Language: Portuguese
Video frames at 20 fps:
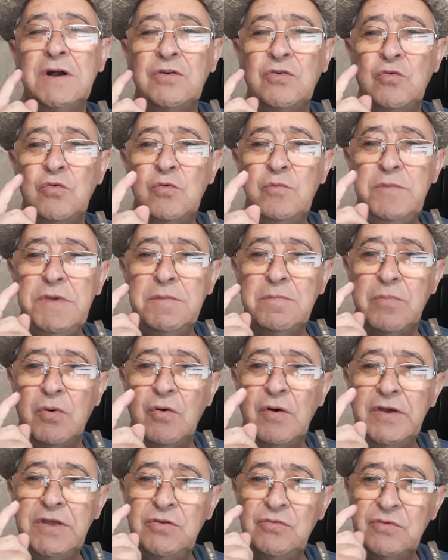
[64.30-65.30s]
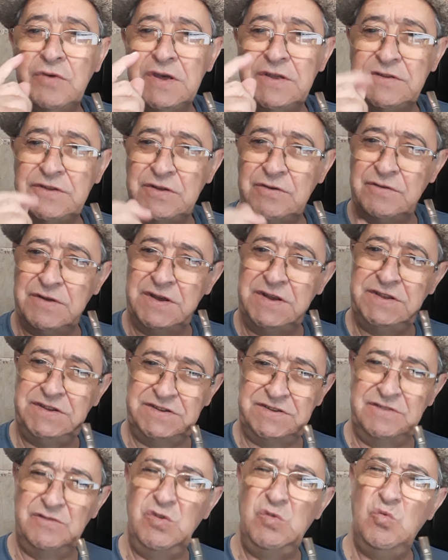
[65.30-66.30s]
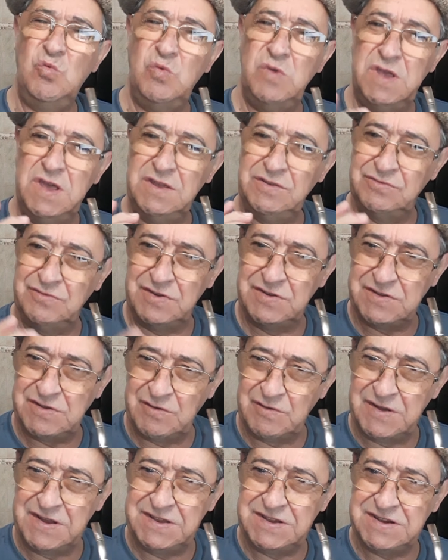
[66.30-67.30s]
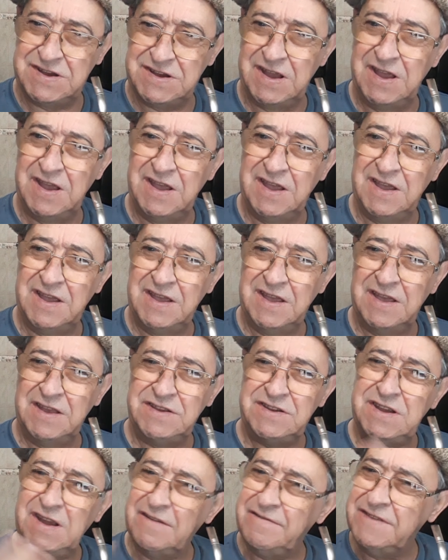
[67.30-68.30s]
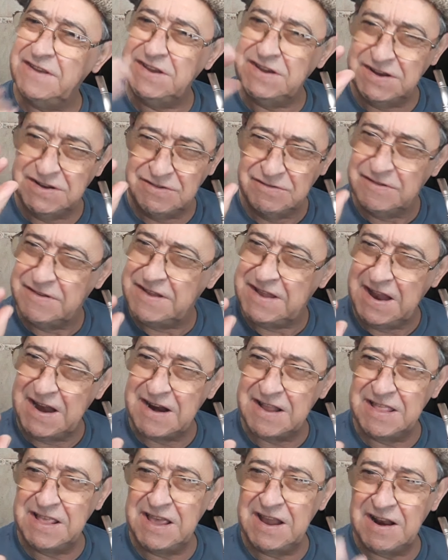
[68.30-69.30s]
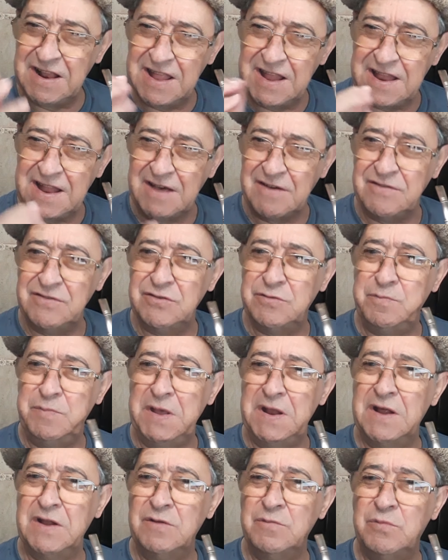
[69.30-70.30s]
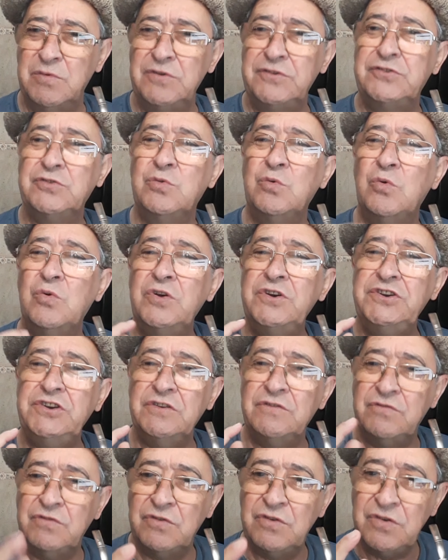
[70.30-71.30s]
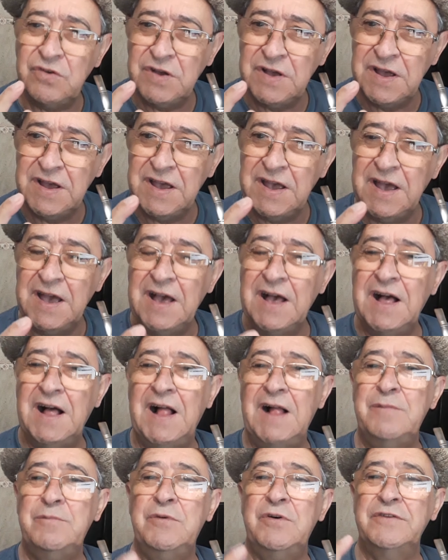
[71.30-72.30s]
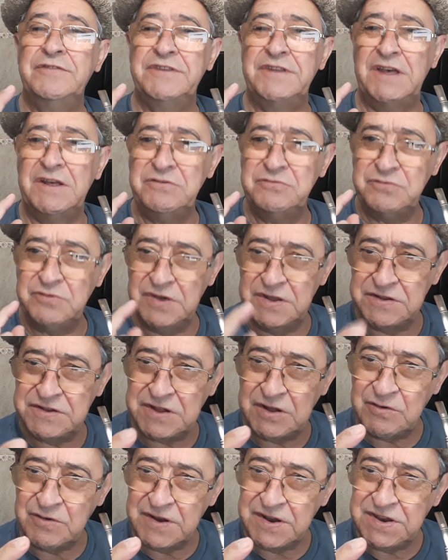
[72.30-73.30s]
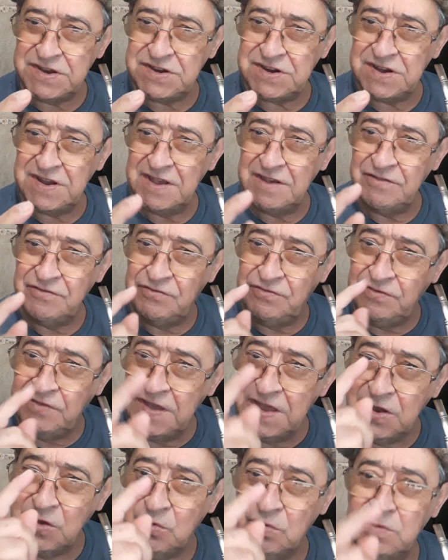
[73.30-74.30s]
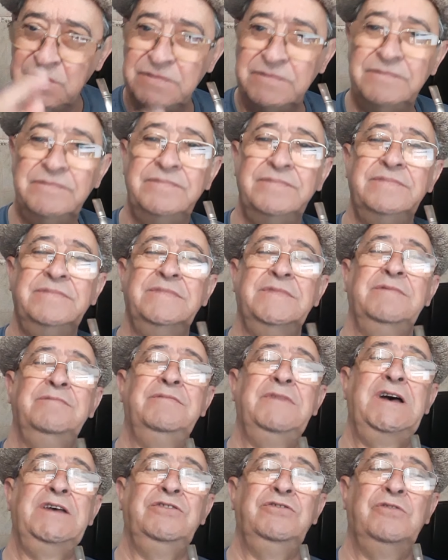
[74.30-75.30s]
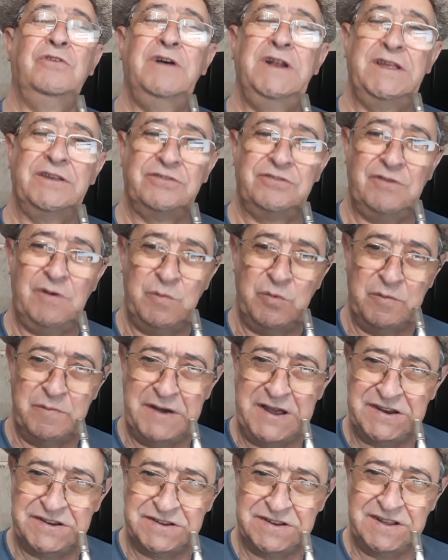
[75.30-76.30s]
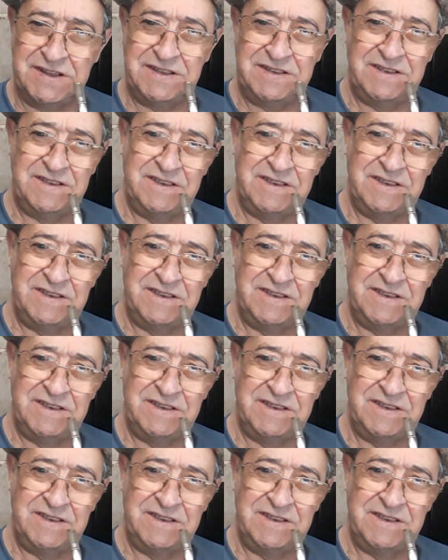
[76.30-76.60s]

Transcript: comi boy num restaurante, não conheço o restaurante. Tinha vendido uns terneiros, lá tá com pila no bosco, hoje eu vou almoçar num restaurante fino. Mas olha só a bobagem, né?